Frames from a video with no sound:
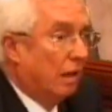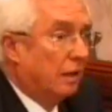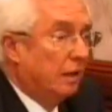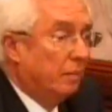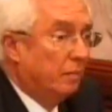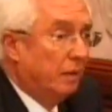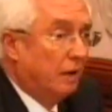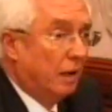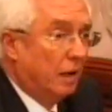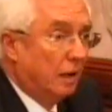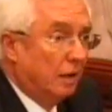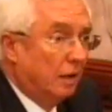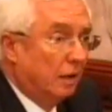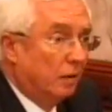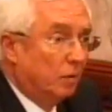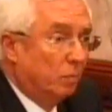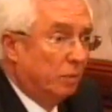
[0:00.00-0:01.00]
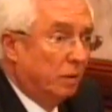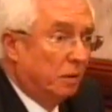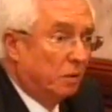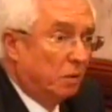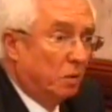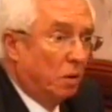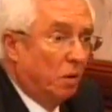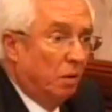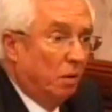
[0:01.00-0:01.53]
que mirar en
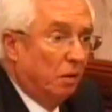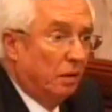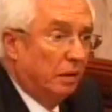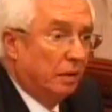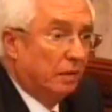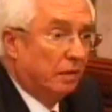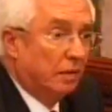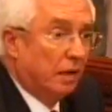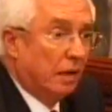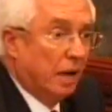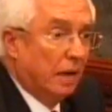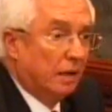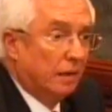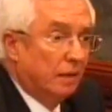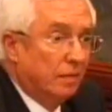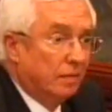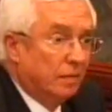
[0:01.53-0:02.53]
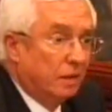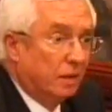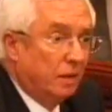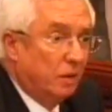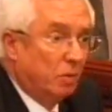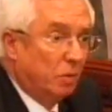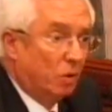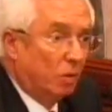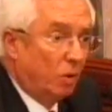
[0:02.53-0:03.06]
Ecopetrol, ni si alguien se
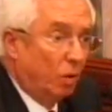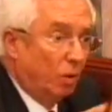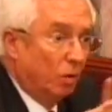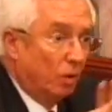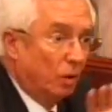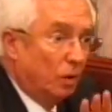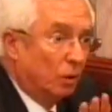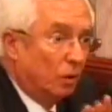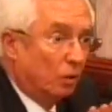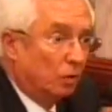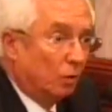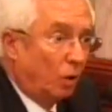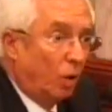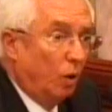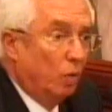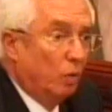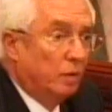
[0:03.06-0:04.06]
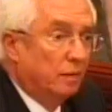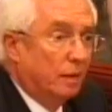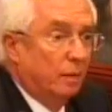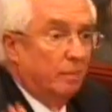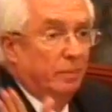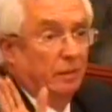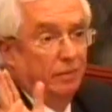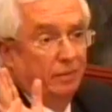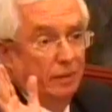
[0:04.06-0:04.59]
equivocó. Todo está
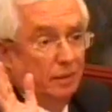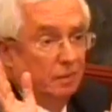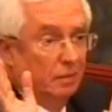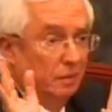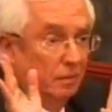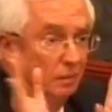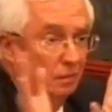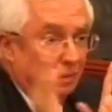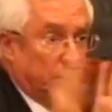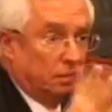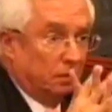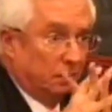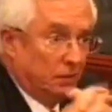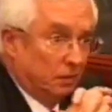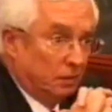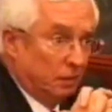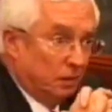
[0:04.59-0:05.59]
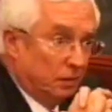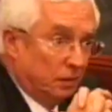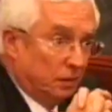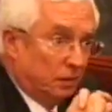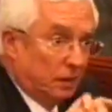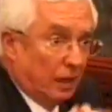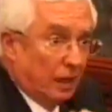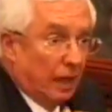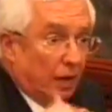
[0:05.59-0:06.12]
perfecto.
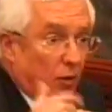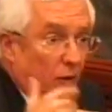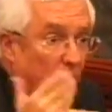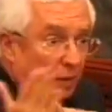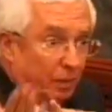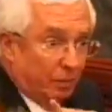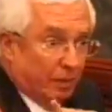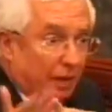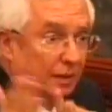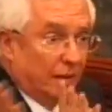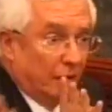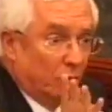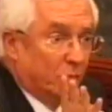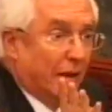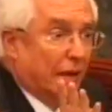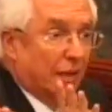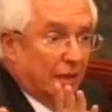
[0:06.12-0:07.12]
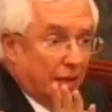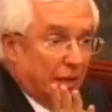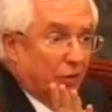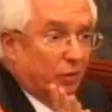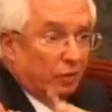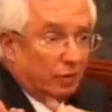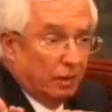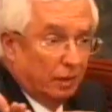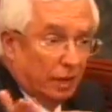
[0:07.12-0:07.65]
O sea, la contraparte, los
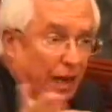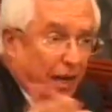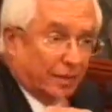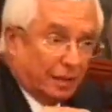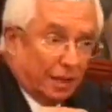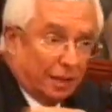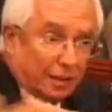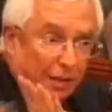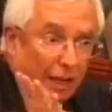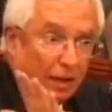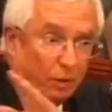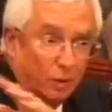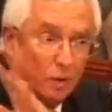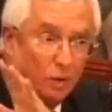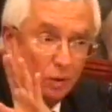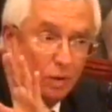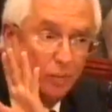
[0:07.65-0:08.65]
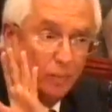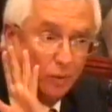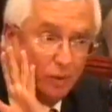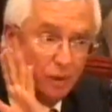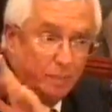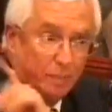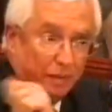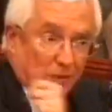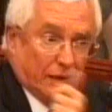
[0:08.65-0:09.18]
banqueros acertaron en lo que
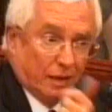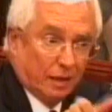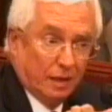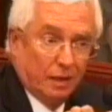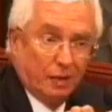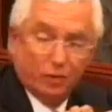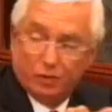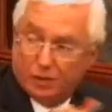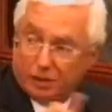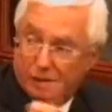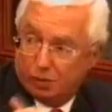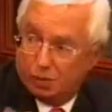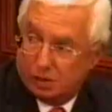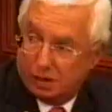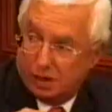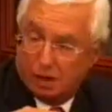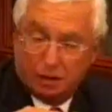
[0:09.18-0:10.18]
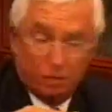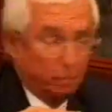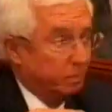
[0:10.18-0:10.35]
podía pasar. Ellos se equivocaron,